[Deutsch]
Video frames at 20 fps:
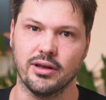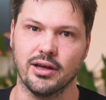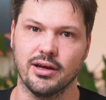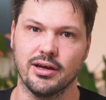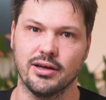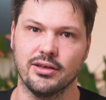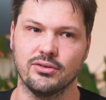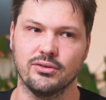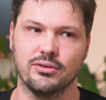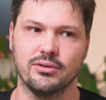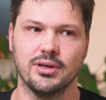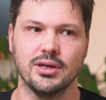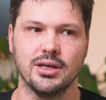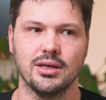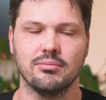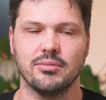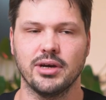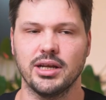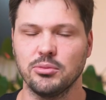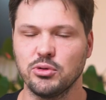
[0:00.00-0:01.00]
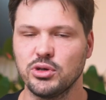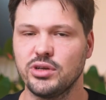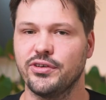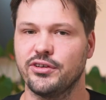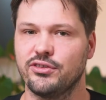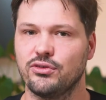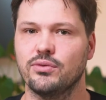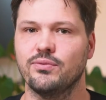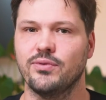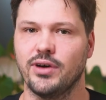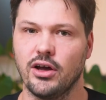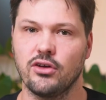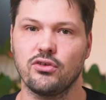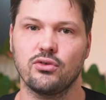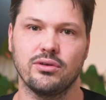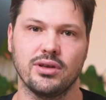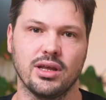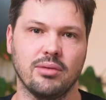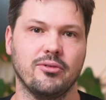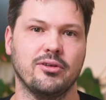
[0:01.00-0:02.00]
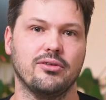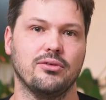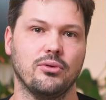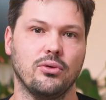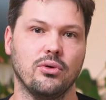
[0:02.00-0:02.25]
Ja? Also meine Motivation war schon damit,